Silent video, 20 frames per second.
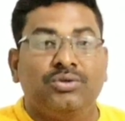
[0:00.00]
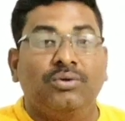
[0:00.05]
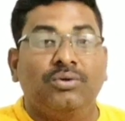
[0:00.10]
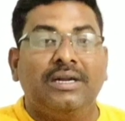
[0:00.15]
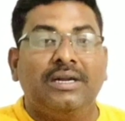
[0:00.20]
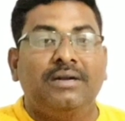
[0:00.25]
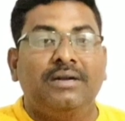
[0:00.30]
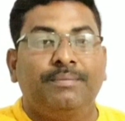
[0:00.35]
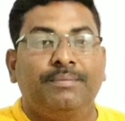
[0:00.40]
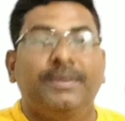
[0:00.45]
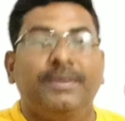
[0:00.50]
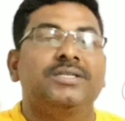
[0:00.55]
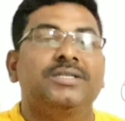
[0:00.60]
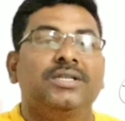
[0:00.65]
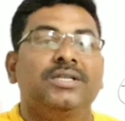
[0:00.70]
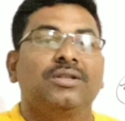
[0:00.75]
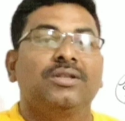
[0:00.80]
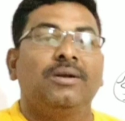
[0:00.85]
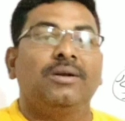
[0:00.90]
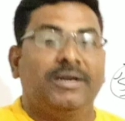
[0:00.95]
చూడలేని
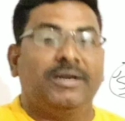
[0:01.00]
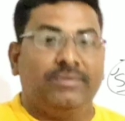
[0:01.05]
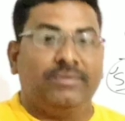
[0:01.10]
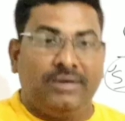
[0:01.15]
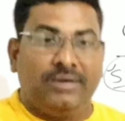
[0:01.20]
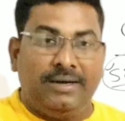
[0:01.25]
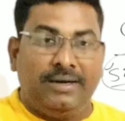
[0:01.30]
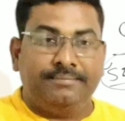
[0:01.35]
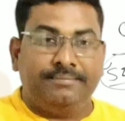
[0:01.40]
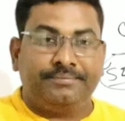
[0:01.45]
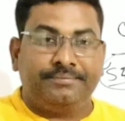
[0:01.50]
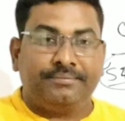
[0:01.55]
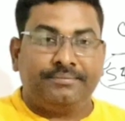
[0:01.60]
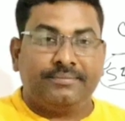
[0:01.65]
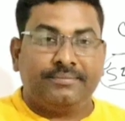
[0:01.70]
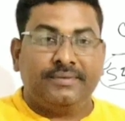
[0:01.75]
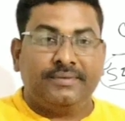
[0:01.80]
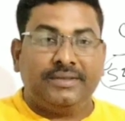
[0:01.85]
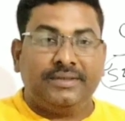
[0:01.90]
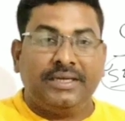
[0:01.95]
పరిస్థితిలో మనం ఉన్నాం
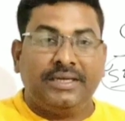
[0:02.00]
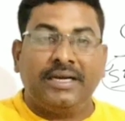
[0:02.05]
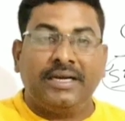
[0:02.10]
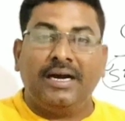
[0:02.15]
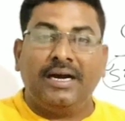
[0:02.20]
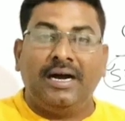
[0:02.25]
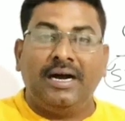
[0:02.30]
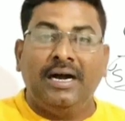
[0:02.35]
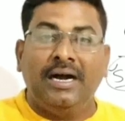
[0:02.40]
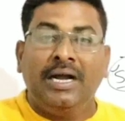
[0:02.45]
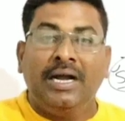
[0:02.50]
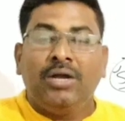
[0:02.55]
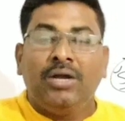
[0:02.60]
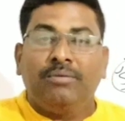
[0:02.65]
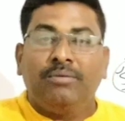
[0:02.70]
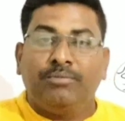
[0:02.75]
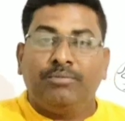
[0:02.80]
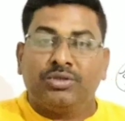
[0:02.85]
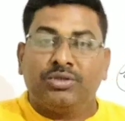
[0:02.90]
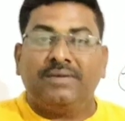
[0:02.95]
ఇంకా
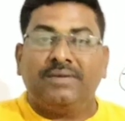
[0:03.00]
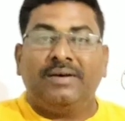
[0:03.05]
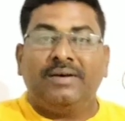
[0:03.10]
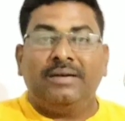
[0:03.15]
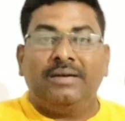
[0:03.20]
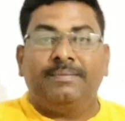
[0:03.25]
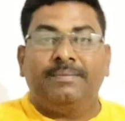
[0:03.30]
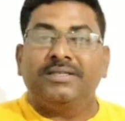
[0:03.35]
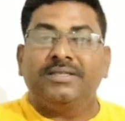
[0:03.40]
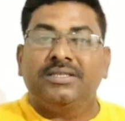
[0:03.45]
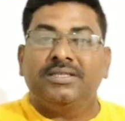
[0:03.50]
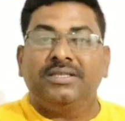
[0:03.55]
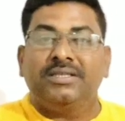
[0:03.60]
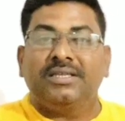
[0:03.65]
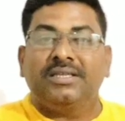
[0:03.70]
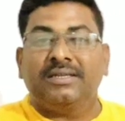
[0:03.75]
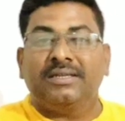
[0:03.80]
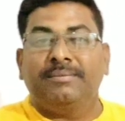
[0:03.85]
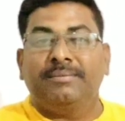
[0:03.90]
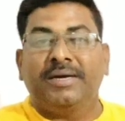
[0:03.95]
ముసలి వాళ్ళ పరిస్థితి
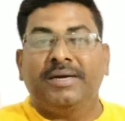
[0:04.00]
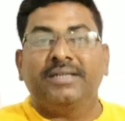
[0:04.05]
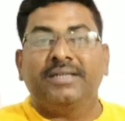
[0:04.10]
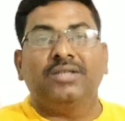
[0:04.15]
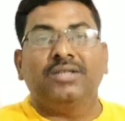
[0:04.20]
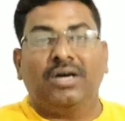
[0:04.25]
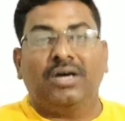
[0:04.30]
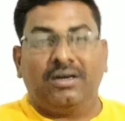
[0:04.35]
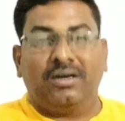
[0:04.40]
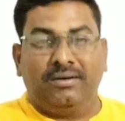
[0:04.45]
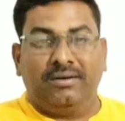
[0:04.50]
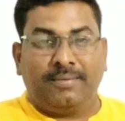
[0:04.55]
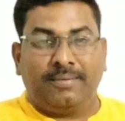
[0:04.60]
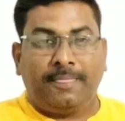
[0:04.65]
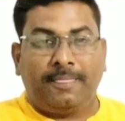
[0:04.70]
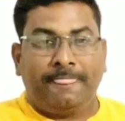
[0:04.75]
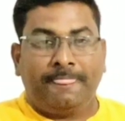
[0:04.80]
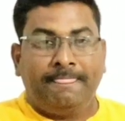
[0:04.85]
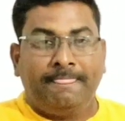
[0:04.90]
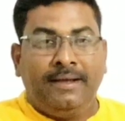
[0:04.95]
అయితే మరీ దారుణం
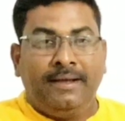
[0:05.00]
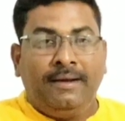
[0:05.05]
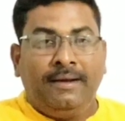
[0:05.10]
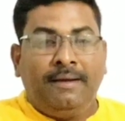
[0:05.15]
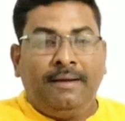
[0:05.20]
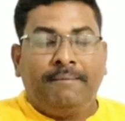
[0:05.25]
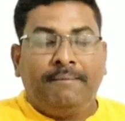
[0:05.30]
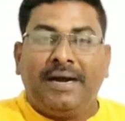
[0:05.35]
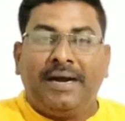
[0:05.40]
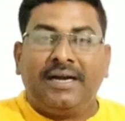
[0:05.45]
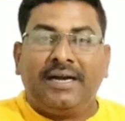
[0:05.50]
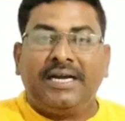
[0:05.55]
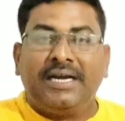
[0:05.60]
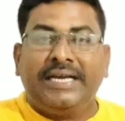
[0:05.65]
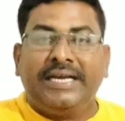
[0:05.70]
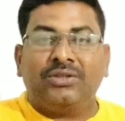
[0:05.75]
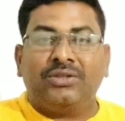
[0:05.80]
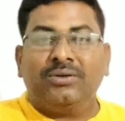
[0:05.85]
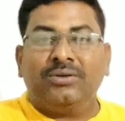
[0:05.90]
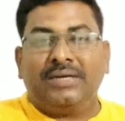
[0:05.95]
బాగా
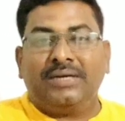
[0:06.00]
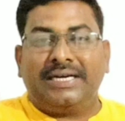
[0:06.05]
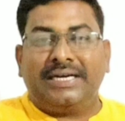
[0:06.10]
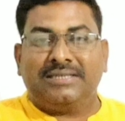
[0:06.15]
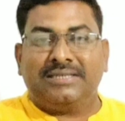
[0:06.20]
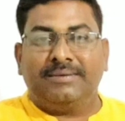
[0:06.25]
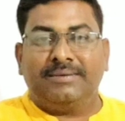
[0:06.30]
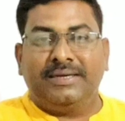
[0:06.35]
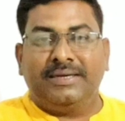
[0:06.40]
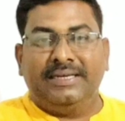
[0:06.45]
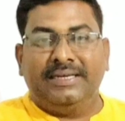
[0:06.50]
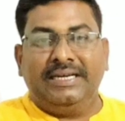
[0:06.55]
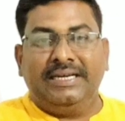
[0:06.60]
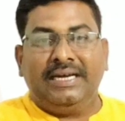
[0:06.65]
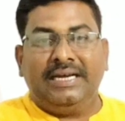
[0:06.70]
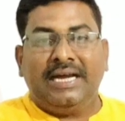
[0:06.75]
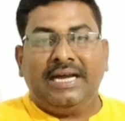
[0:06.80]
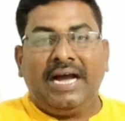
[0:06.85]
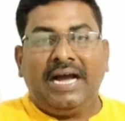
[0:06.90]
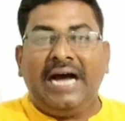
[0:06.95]
ఎంతో కష్టపడి
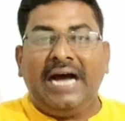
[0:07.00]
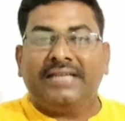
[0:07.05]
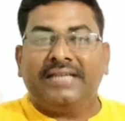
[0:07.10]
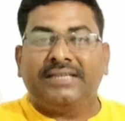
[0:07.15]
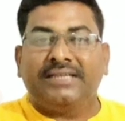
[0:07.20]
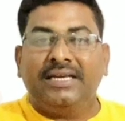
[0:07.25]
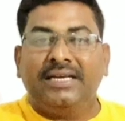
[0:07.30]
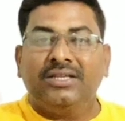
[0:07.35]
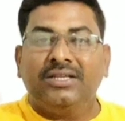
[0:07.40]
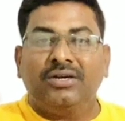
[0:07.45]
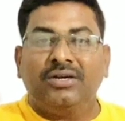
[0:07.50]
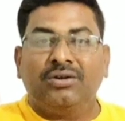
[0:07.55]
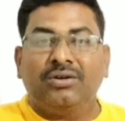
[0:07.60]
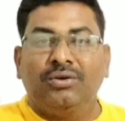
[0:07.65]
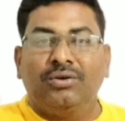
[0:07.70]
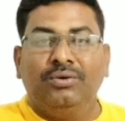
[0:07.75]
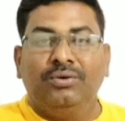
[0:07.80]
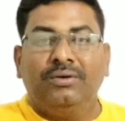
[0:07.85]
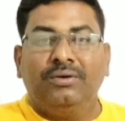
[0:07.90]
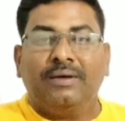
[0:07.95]
ఆ
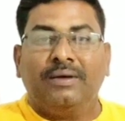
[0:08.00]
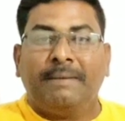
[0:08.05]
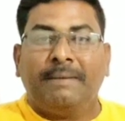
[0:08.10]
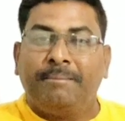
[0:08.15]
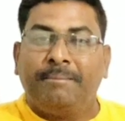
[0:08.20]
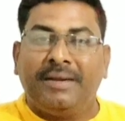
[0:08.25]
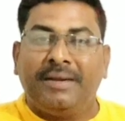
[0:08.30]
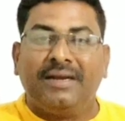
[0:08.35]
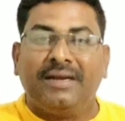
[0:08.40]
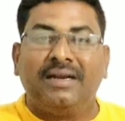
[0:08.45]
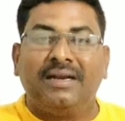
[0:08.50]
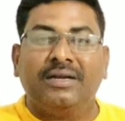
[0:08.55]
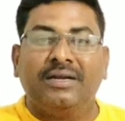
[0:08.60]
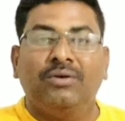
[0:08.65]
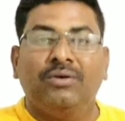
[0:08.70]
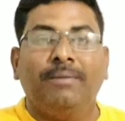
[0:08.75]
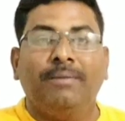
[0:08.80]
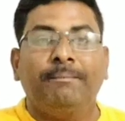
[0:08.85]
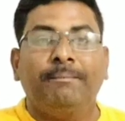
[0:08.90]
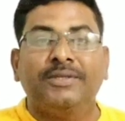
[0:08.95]
తల్లిదండ్రులు పిల్లల్ని
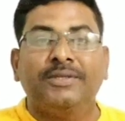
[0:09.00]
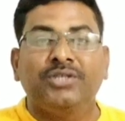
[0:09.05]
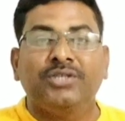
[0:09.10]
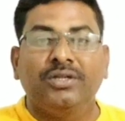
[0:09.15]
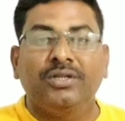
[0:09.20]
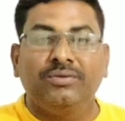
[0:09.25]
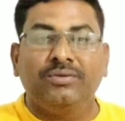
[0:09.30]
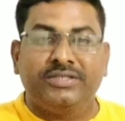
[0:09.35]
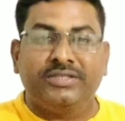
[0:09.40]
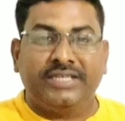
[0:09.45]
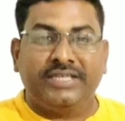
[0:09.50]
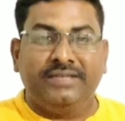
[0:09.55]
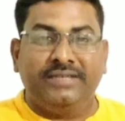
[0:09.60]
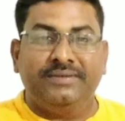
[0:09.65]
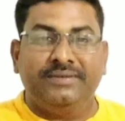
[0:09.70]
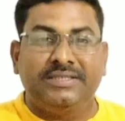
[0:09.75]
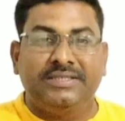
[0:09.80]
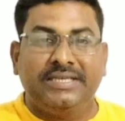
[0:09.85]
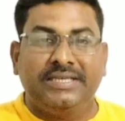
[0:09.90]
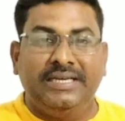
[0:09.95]
గొప్ప చదువులు
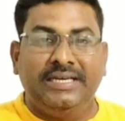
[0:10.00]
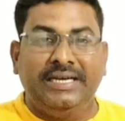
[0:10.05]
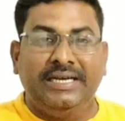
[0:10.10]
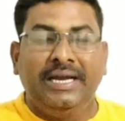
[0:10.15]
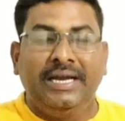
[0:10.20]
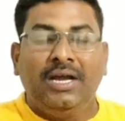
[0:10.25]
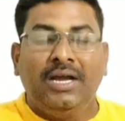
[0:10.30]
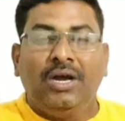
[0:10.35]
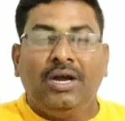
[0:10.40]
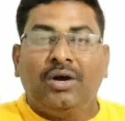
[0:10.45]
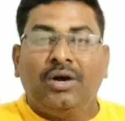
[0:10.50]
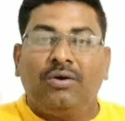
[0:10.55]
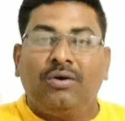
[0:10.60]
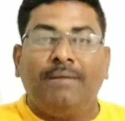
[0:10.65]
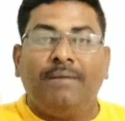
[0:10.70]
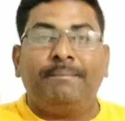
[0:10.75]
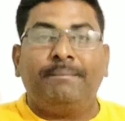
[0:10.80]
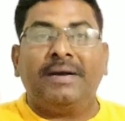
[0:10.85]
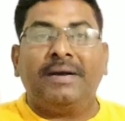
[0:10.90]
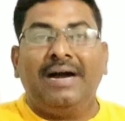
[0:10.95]
చదివించి
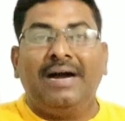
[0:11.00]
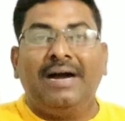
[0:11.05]
గొప్పగా